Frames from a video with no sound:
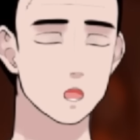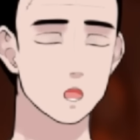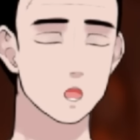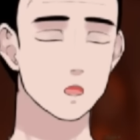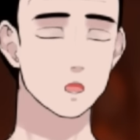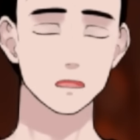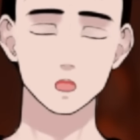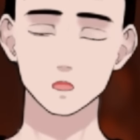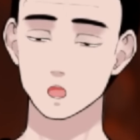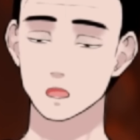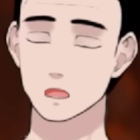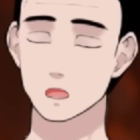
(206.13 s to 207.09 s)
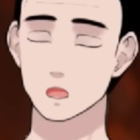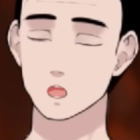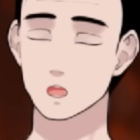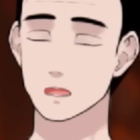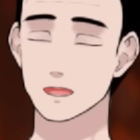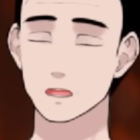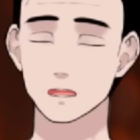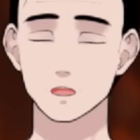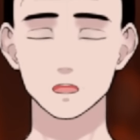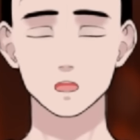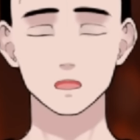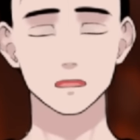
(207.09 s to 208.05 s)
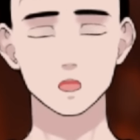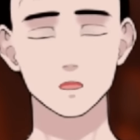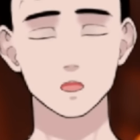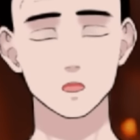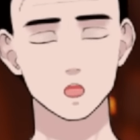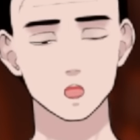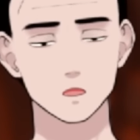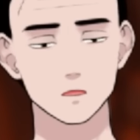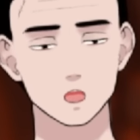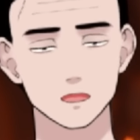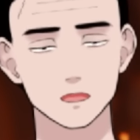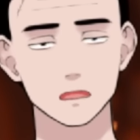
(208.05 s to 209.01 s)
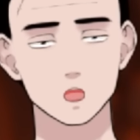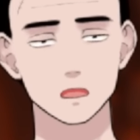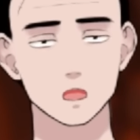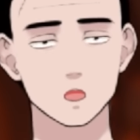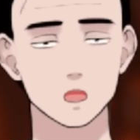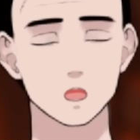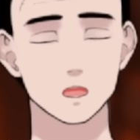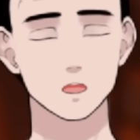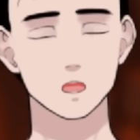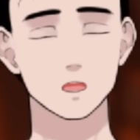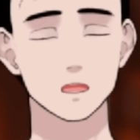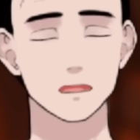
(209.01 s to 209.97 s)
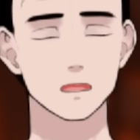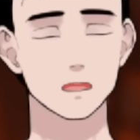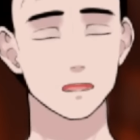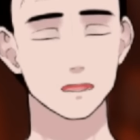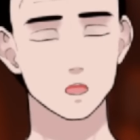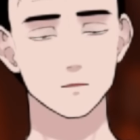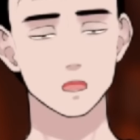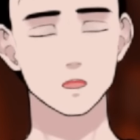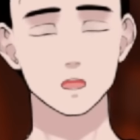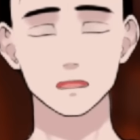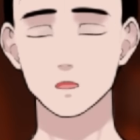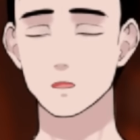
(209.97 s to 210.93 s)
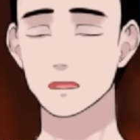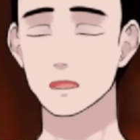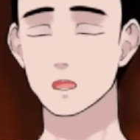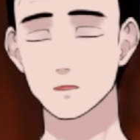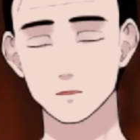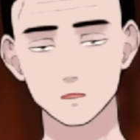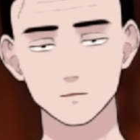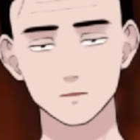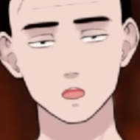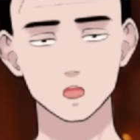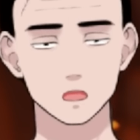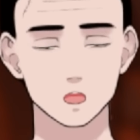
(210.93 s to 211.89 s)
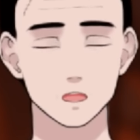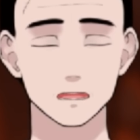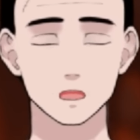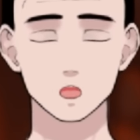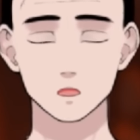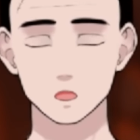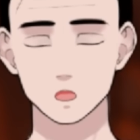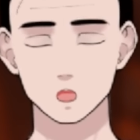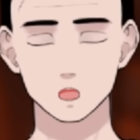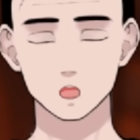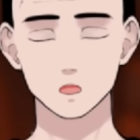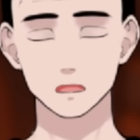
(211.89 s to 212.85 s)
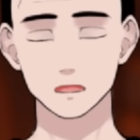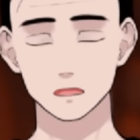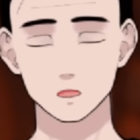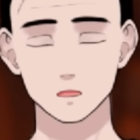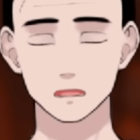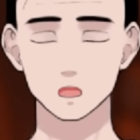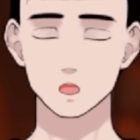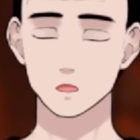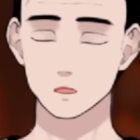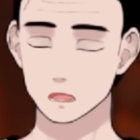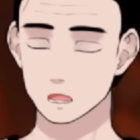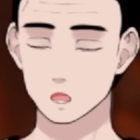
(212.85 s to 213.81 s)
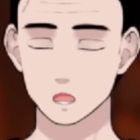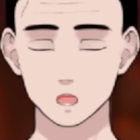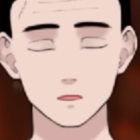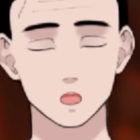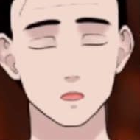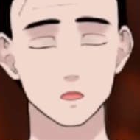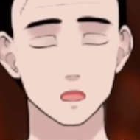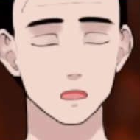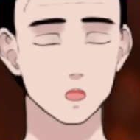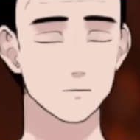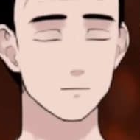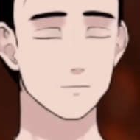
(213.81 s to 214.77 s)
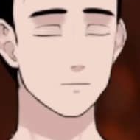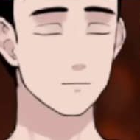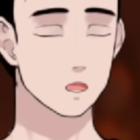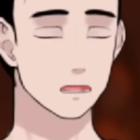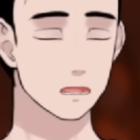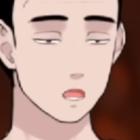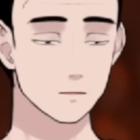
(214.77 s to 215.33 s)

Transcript: 他にも、この裁判になってないことも、ね、取り沙汰されて、マッサージ店での、そういった行為、ね、どうなっているんだとか、ね、